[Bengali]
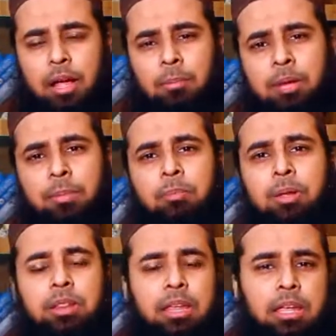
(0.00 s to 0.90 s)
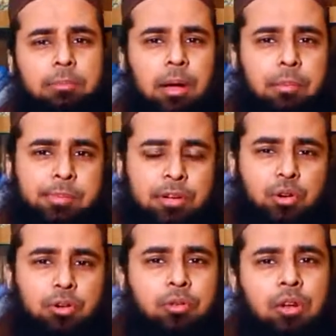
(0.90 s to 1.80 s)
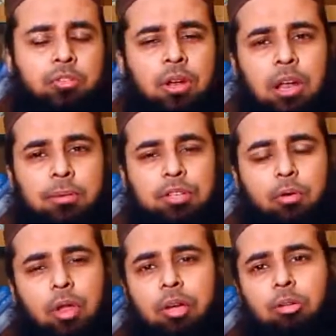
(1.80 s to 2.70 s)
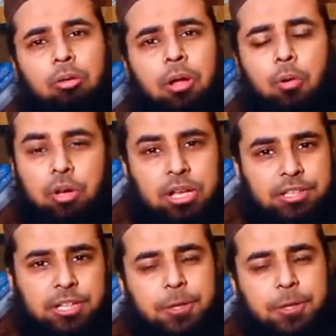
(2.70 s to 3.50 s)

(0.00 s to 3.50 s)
আমার ইমান বৃদ্ধি বা আমার ইমান শক্ত করার জন্য আল্লাহ আমার সাথে অনেক ঘটনা ঘটিয়েছে